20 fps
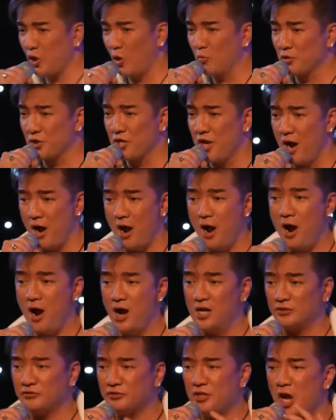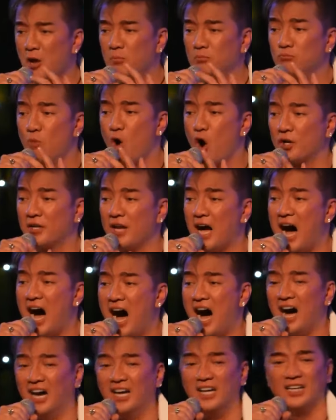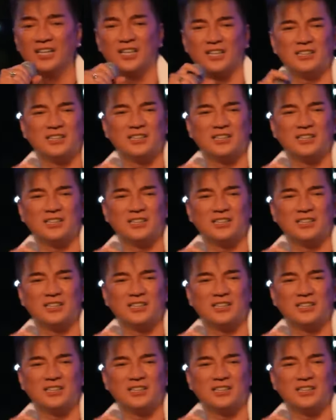không nhớ thêm một ai